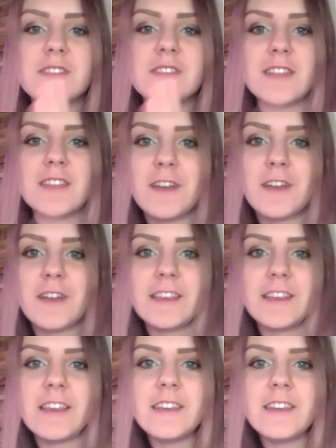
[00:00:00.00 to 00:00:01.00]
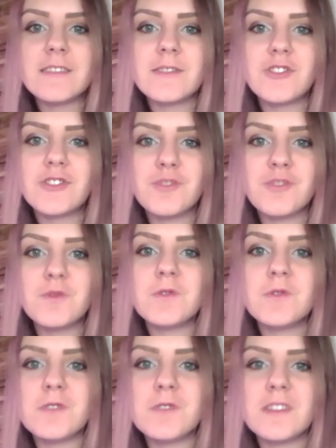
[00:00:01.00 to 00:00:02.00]
цель в хоккее, к чему
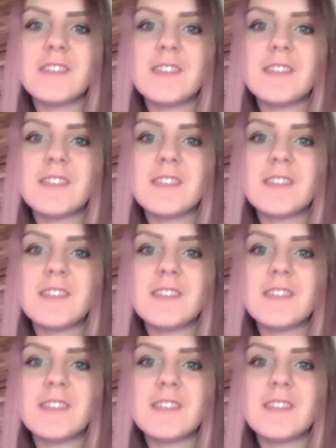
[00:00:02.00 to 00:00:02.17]
ты